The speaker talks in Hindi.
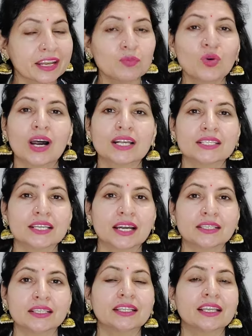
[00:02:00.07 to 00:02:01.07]
मुहासे आ
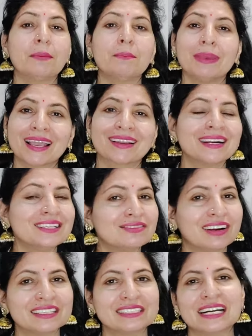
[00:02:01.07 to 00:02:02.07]
जाते हैं ब्लैक हेड्स
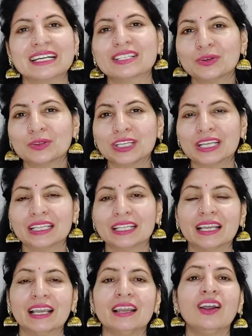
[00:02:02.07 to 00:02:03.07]
वाइट हेड्स हो जाते
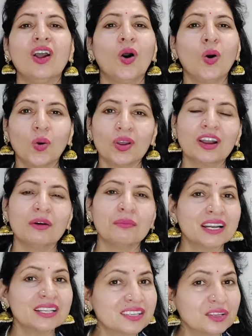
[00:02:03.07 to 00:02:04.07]
हैं और हमारी
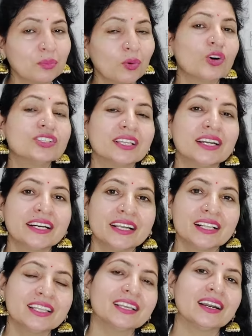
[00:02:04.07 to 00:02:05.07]
स्किन बहुत ज़्यादा डल
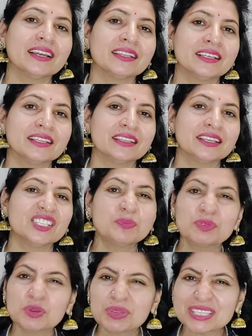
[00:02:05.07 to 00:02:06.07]
दिखाई देती है
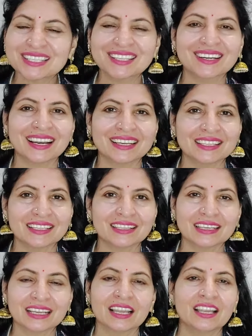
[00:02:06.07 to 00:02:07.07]
चिपचिपी सी दिखाई देती
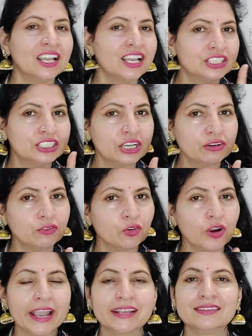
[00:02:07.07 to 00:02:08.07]
है ये वो
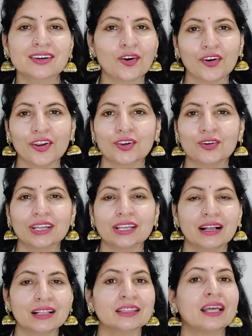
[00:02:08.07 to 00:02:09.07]
एक्स्ट्रा ऑयल को
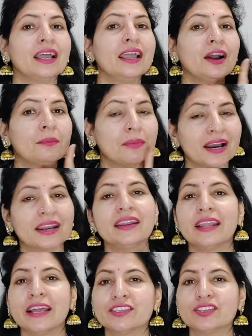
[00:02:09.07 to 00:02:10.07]
निकालता है हमारे
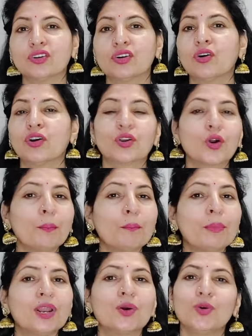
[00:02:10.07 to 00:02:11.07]
नेचुरल ऑयल को
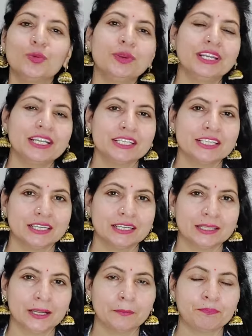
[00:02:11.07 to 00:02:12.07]
बिल्कुल भी नहीं छेड़ता